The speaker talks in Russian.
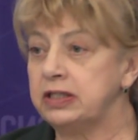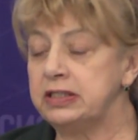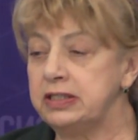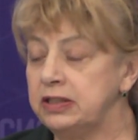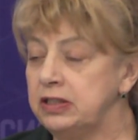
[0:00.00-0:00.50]

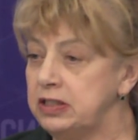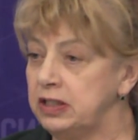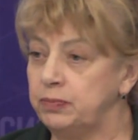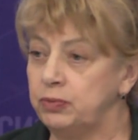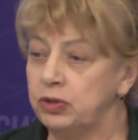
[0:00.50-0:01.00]
где до
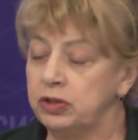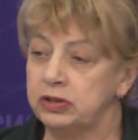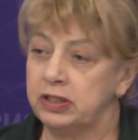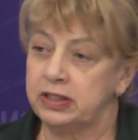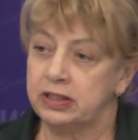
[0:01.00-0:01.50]
сих пор
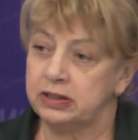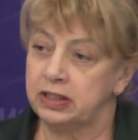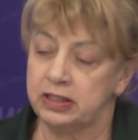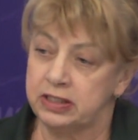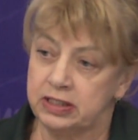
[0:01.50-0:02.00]
таких
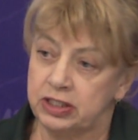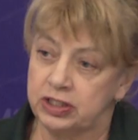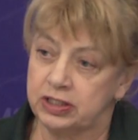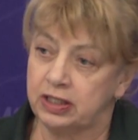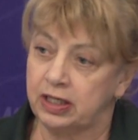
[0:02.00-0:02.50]

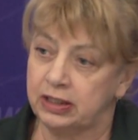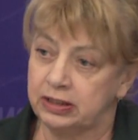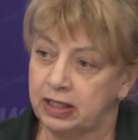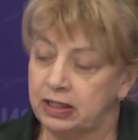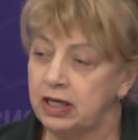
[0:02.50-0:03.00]
террористических
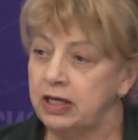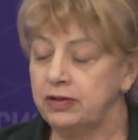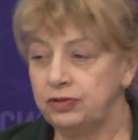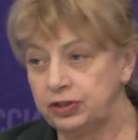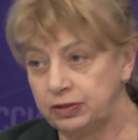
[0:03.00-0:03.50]
атак
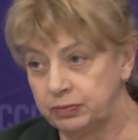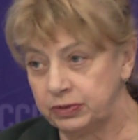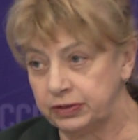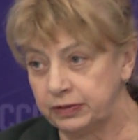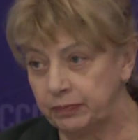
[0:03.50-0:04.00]
не
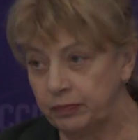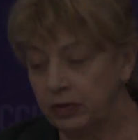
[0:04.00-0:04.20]
было.